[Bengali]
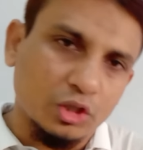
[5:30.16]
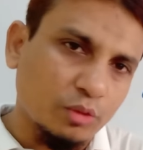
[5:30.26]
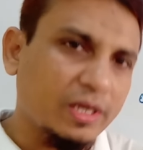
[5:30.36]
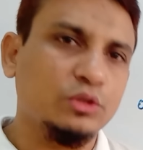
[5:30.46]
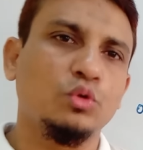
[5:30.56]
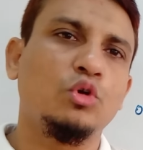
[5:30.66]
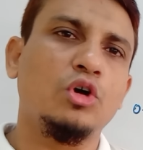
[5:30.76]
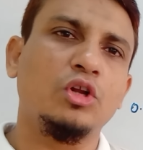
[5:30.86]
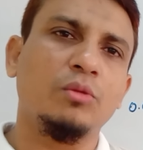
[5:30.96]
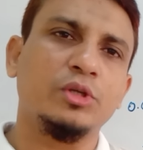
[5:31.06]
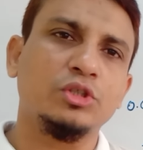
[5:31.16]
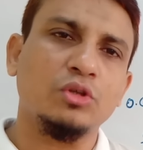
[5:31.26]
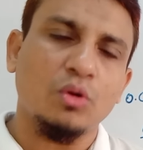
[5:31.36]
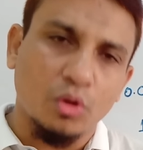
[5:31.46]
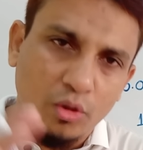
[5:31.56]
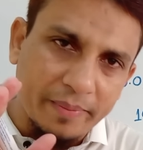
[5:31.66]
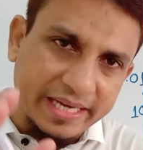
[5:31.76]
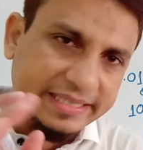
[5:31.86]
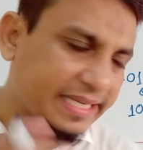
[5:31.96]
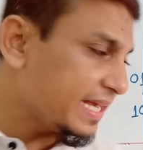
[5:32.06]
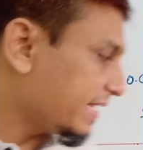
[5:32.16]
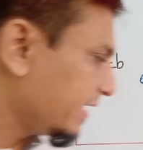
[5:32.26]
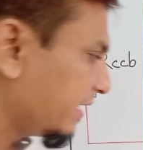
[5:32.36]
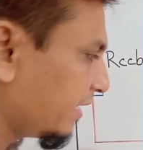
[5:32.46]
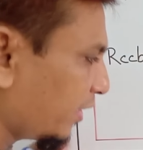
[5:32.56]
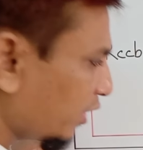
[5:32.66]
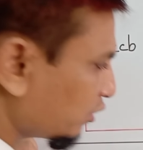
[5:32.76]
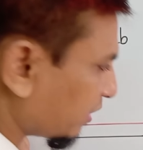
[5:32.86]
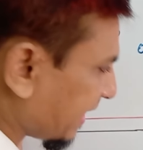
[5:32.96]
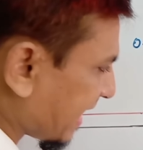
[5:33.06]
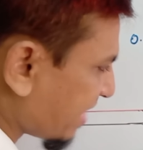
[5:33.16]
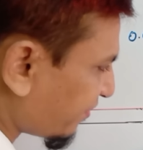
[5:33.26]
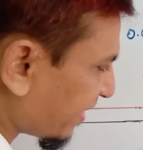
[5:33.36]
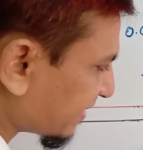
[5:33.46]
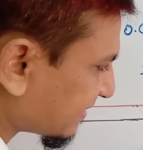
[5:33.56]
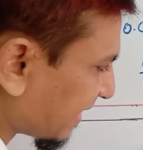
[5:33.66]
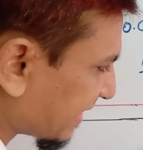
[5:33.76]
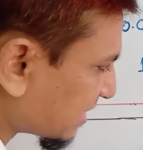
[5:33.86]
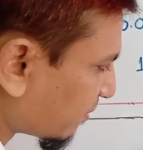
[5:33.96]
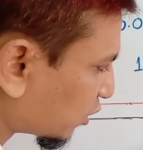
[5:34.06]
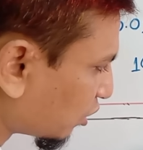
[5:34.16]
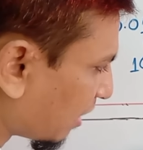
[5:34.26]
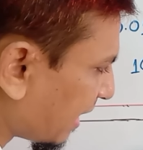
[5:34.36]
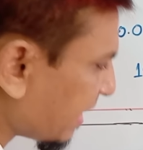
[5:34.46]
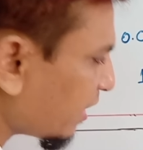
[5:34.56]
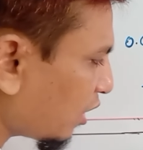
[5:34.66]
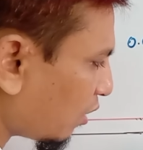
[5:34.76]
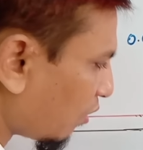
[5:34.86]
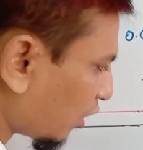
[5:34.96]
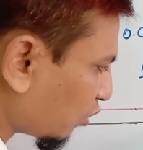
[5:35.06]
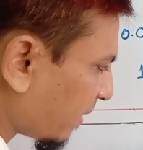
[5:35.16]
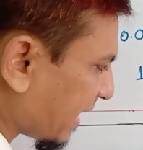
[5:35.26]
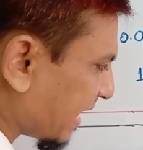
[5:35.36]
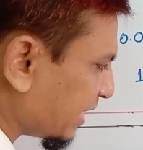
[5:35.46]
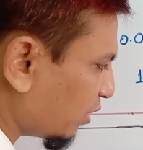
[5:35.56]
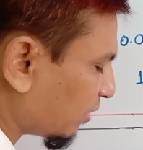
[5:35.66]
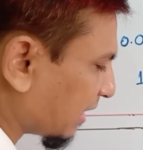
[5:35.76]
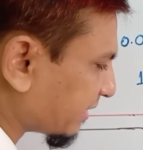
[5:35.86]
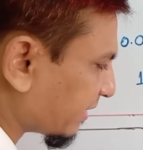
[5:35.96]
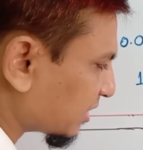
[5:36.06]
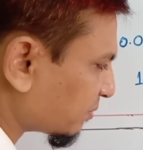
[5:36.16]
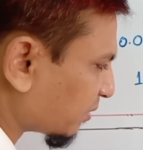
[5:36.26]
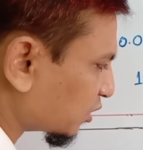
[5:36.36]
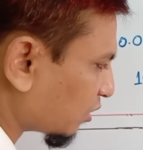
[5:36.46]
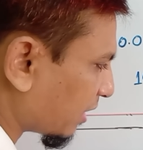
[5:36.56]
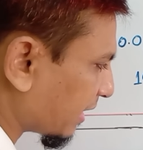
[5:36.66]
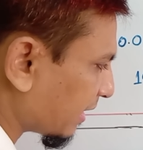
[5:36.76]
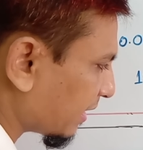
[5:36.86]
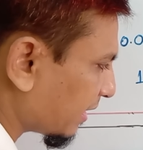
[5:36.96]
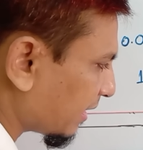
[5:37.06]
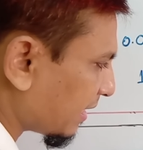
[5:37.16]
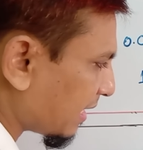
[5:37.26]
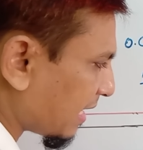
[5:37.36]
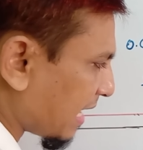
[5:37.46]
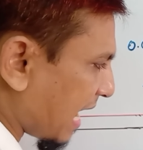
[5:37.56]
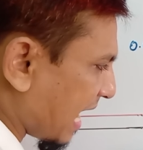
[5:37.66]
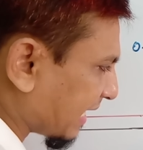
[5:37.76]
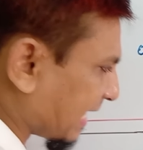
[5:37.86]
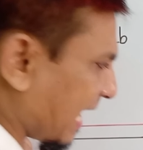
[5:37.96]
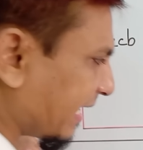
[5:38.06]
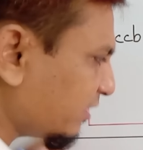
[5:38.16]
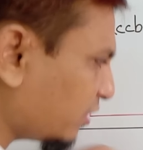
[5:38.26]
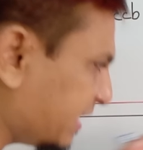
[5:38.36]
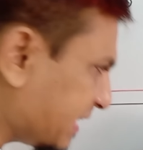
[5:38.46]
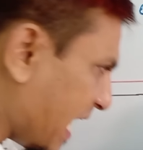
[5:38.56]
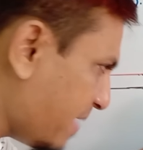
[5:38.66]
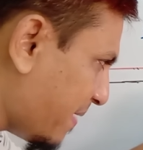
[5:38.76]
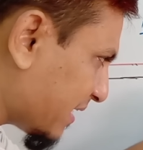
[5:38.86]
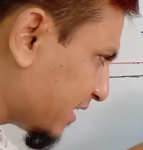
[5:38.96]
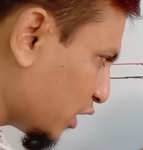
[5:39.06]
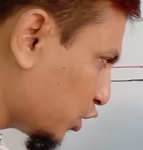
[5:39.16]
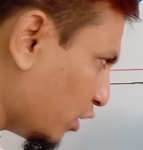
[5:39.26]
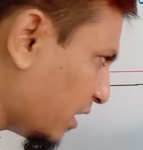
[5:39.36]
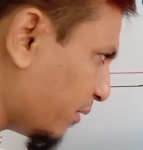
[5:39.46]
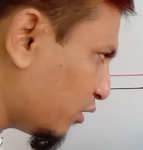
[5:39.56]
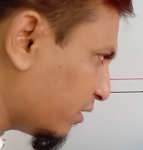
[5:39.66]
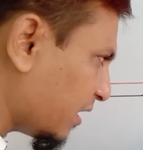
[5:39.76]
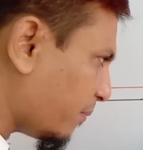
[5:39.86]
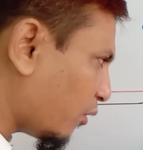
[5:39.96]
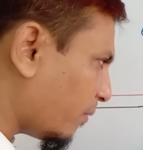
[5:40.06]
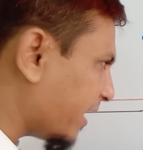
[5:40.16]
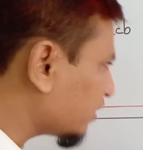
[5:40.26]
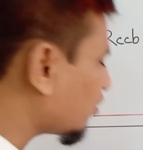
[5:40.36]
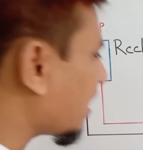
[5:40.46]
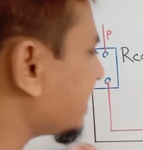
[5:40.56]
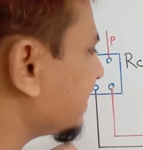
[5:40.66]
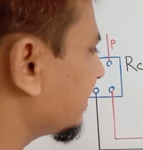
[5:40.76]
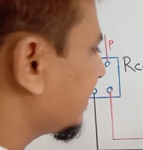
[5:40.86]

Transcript: অথবা দুর্ঘটনাবশত কোনো ব্যক্তি যদি এই ফেজ স্পর্শ করে অথবা এই নিউট্রাল তার স্পর্শ করে আর কারেন্ট যদি সেই ব্যক্তির শরীরের ভিতর দিয়ে প্রবাহিত হয়